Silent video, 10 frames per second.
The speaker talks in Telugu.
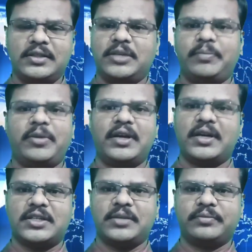చెప్పడం
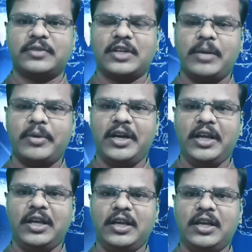కష్టం
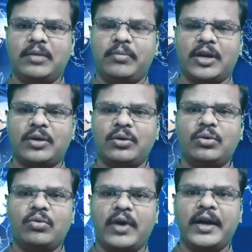కాబట్టి మనకు
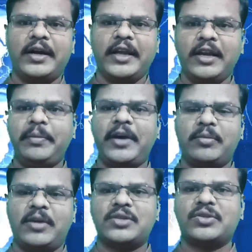వన్ టెన్ పైన
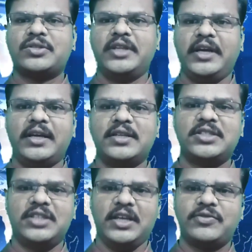మార్క్స్ వస్తే
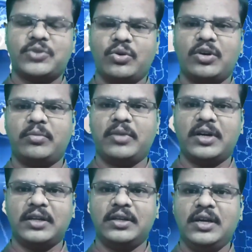సేఫ్ స్కోర్
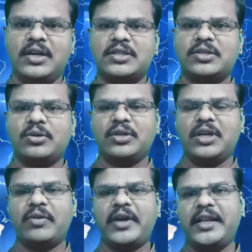అనమాట సో
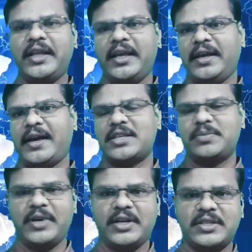ఎవరైతే
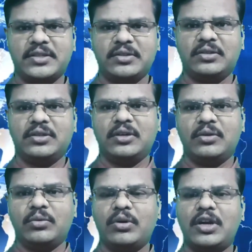ఆస్పిరెంట్స్
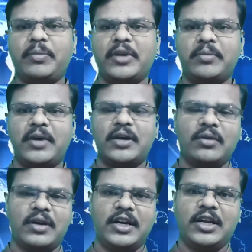నూట పది
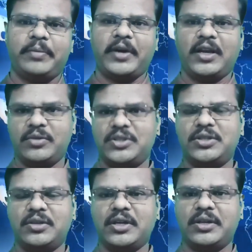మార్కుల కంటే పైన వచ్చి
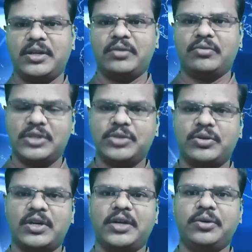ఉంటారో వచ్చి
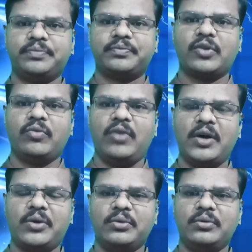ఉంటాయో
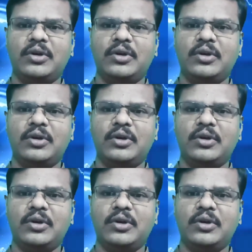వారు